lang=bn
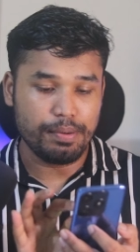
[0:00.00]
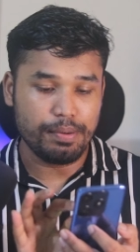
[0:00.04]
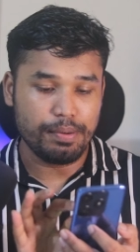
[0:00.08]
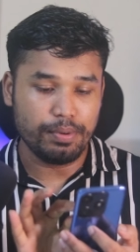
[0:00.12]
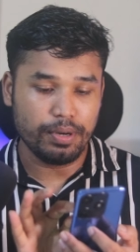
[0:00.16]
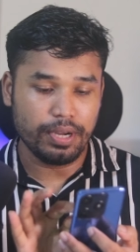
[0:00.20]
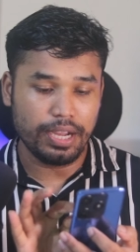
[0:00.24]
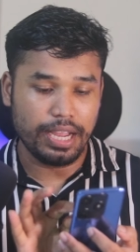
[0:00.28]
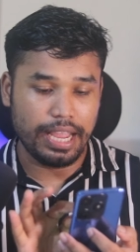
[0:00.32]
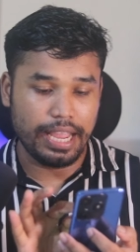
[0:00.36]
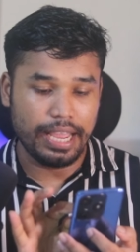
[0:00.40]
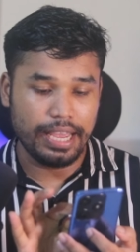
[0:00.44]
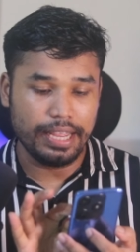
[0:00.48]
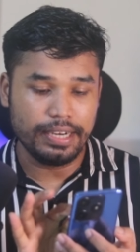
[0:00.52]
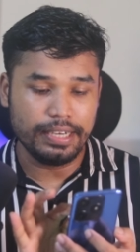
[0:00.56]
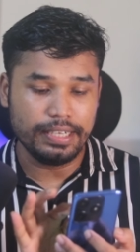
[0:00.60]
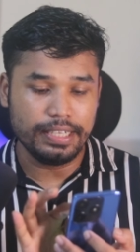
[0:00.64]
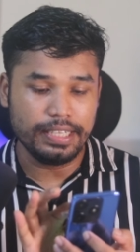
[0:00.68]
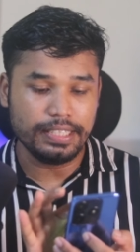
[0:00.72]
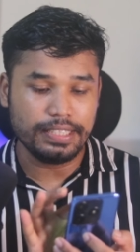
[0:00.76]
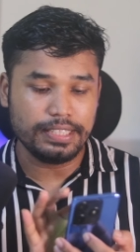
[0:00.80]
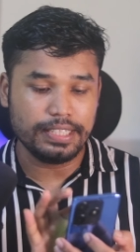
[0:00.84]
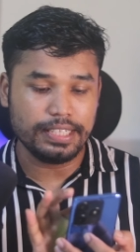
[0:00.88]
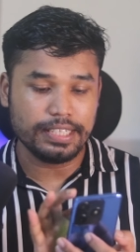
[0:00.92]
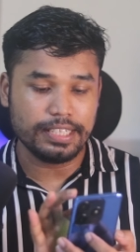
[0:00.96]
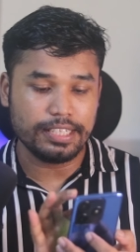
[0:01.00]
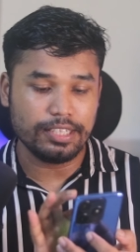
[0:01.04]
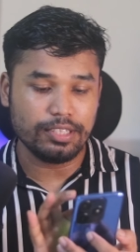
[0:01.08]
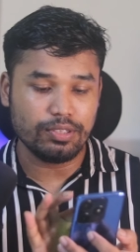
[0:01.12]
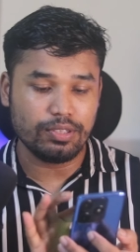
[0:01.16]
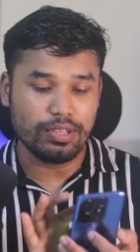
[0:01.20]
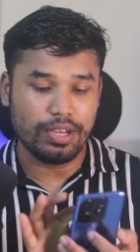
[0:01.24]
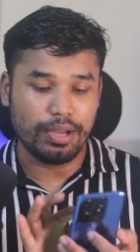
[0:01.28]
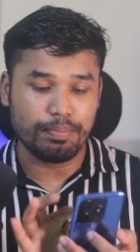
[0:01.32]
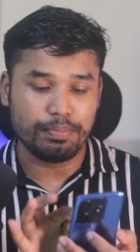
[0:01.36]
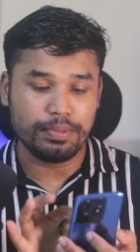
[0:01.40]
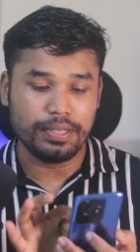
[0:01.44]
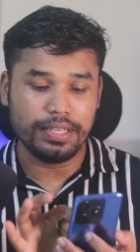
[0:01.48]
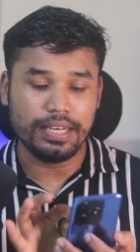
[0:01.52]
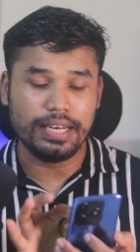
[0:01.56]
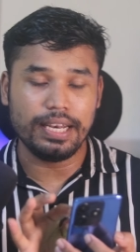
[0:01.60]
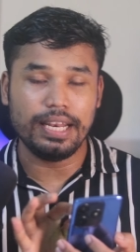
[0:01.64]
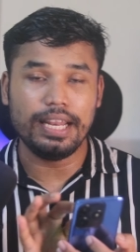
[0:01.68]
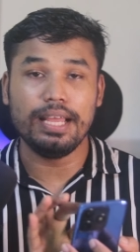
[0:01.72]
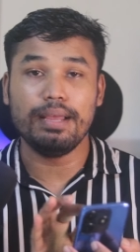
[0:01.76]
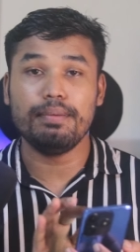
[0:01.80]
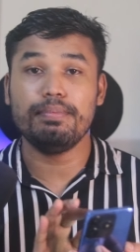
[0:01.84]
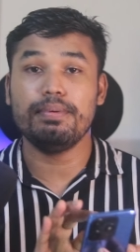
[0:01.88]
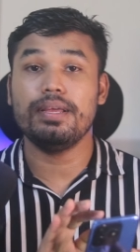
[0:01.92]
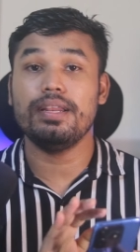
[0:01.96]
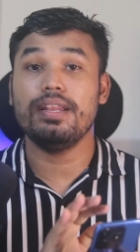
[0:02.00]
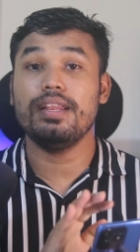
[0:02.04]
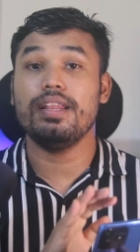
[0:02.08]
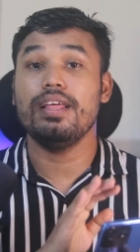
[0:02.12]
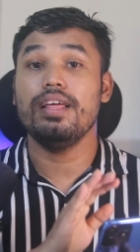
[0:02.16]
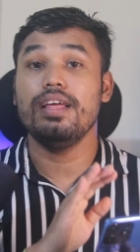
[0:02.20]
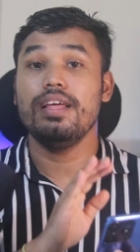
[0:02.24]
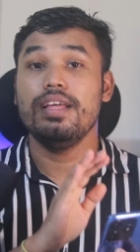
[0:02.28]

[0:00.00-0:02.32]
এবং এর নিচেই কিন্তু আপনি লেভেল